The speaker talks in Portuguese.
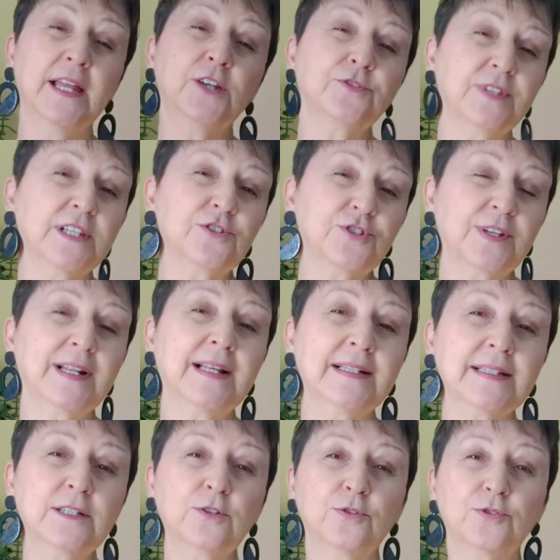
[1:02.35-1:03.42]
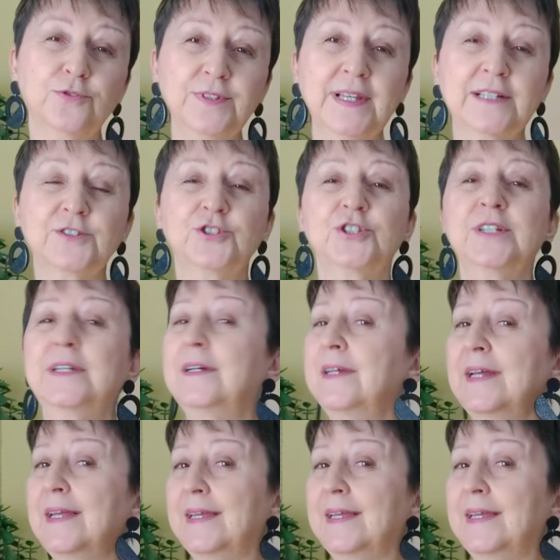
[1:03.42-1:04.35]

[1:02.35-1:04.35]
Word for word: eu deixo ela ali grudadinha